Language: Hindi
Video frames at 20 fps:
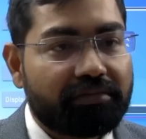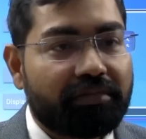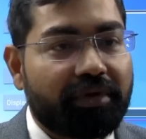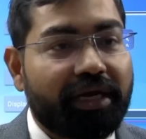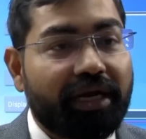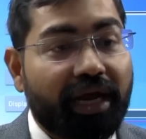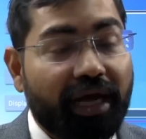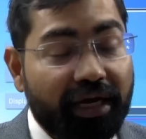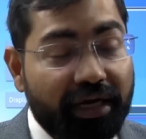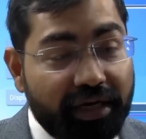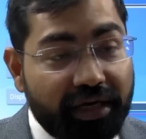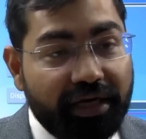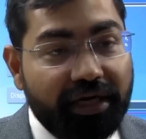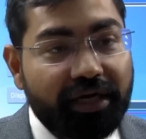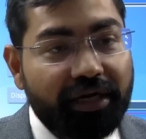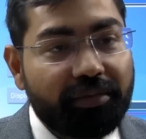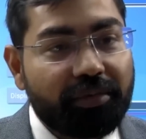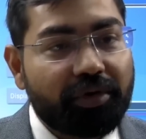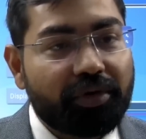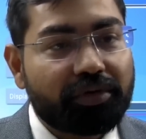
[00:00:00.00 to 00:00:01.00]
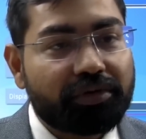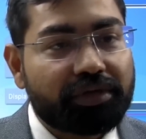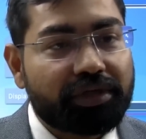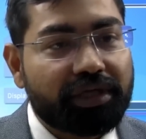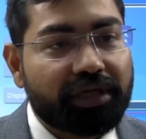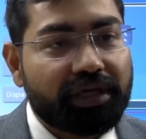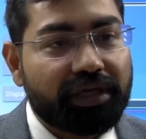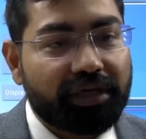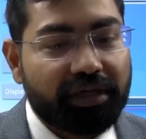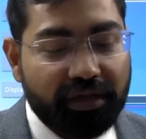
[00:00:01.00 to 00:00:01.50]
महिलाएं गृहिणी भी होती
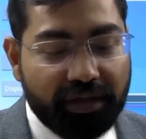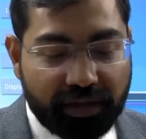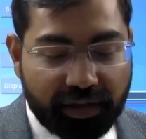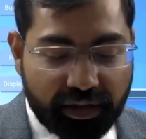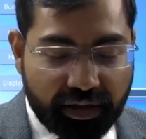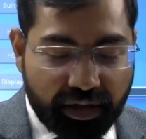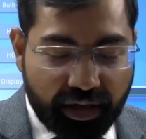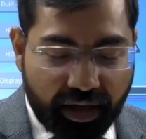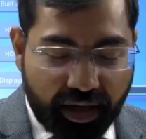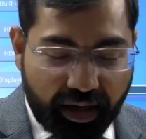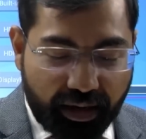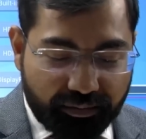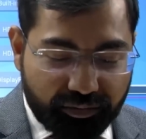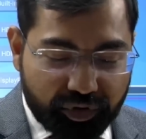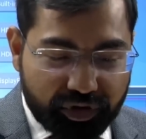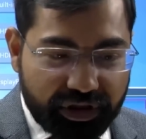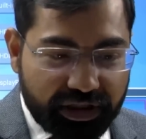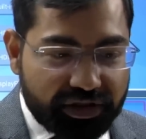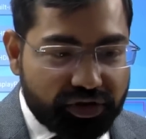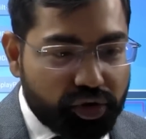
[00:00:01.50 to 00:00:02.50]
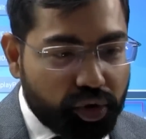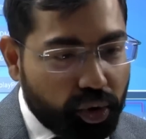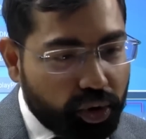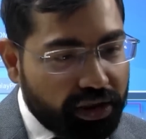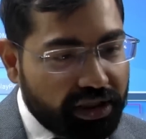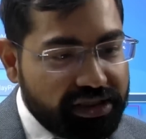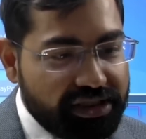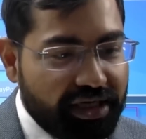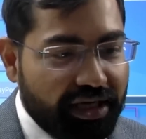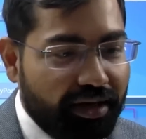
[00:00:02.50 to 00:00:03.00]
हैं अब मुझे एक
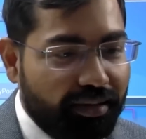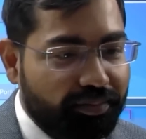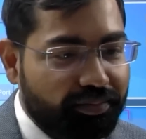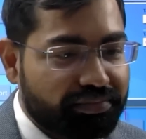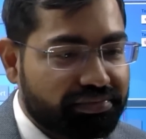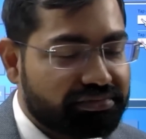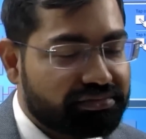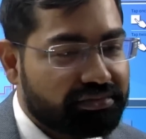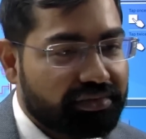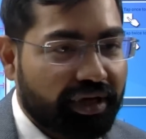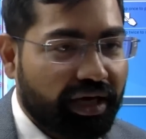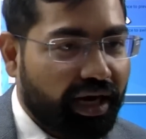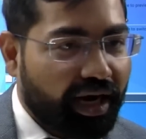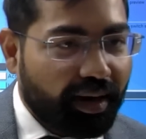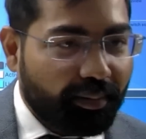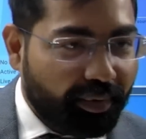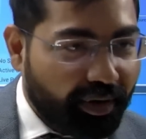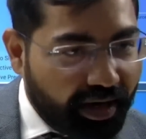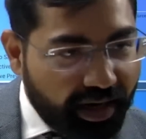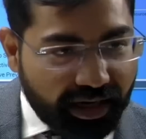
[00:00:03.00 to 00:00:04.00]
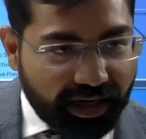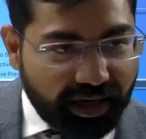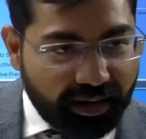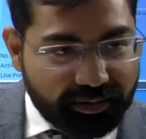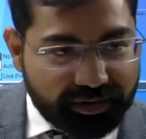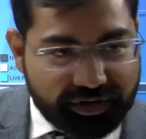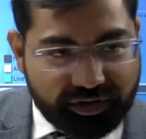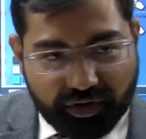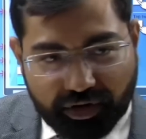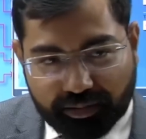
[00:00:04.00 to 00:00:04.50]
छोटा सा आप आप हाँ ना
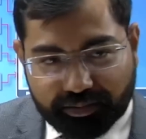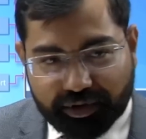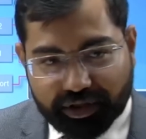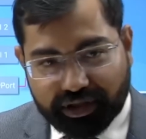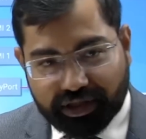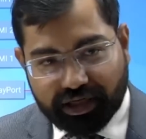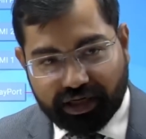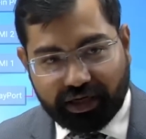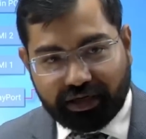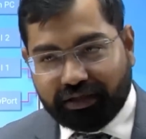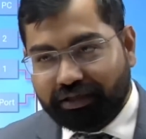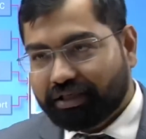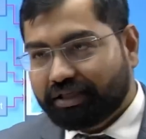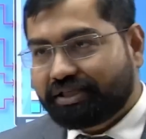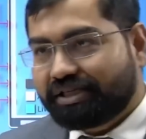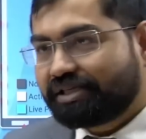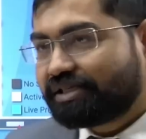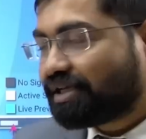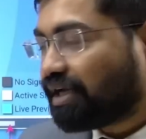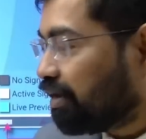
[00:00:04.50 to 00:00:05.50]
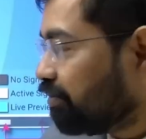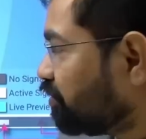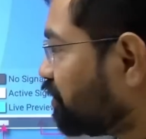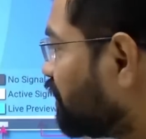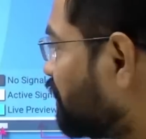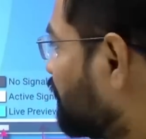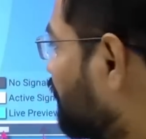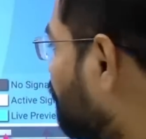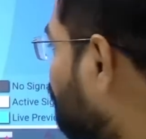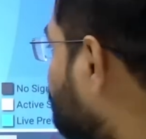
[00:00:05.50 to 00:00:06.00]
में जवाब दे देना इसी से आप
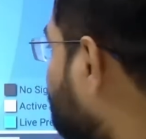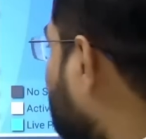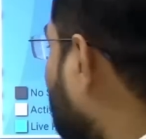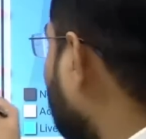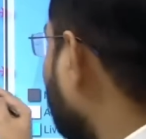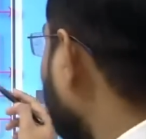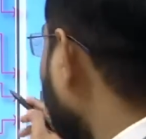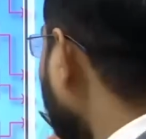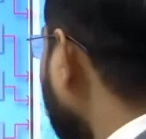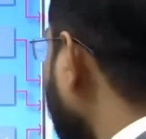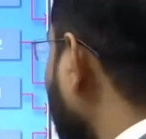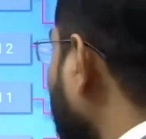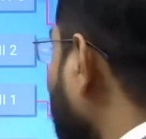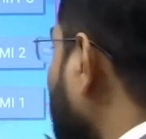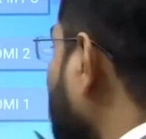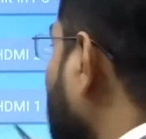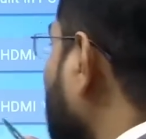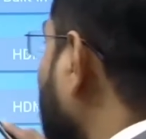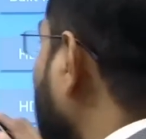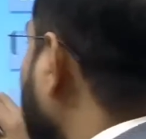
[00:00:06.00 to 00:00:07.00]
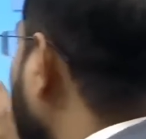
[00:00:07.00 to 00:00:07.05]
क्लियर हो जाओगे कि